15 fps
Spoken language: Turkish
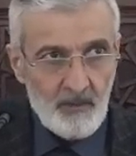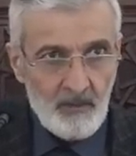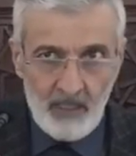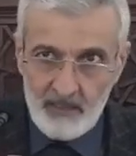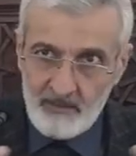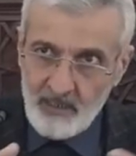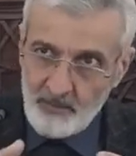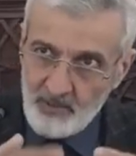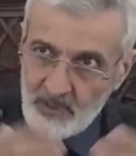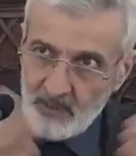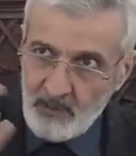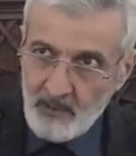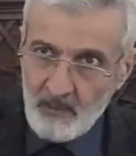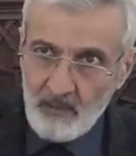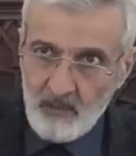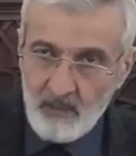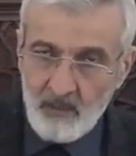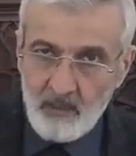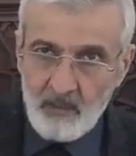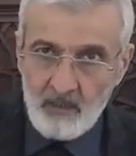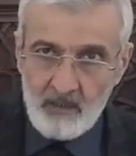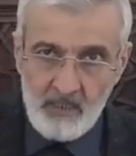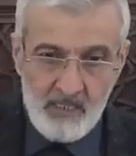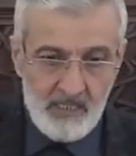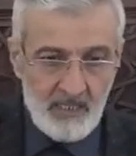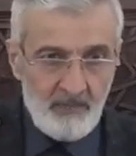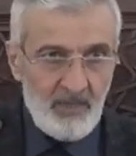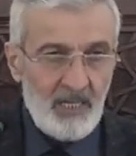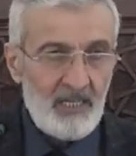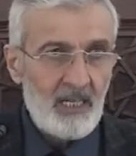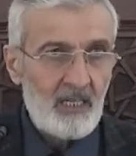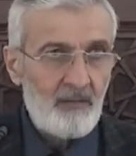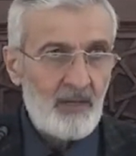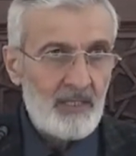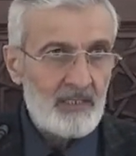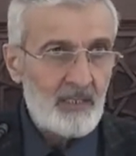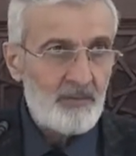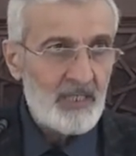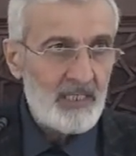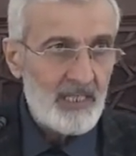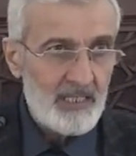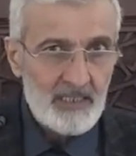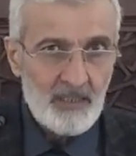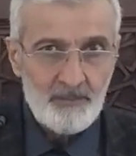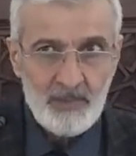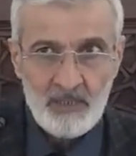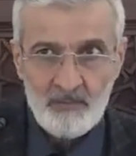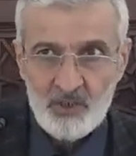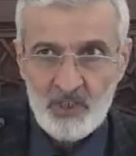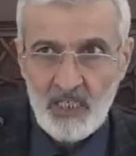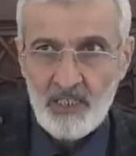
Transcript: yani tabii ki İslam ahlak ve edebiyle edeplenmiş,